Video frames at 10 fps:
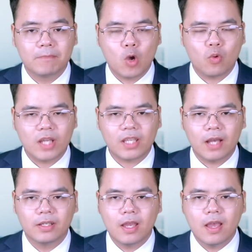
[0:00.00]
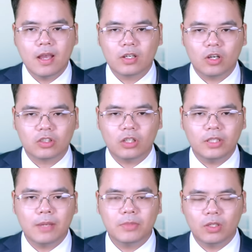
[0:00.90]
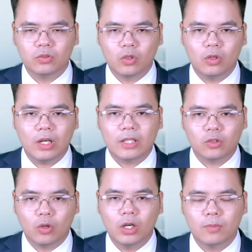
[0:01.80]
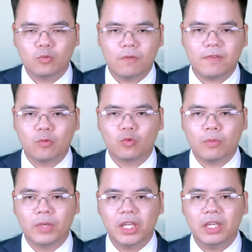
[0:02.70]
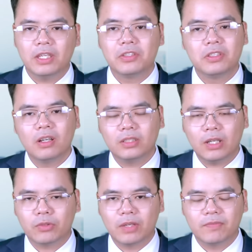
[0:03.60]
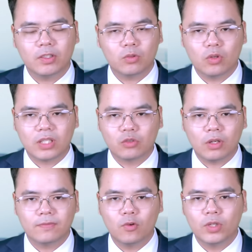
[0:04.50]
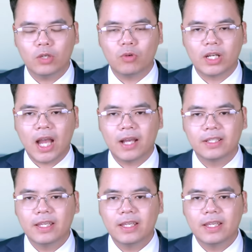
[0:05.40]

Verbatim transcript: Ngoài ra, còn có thêm yếu tố là tổ hợp quốc phòng của Mỹ chưa theo kịp với tốc độ sản xuất vũ khí của Nga,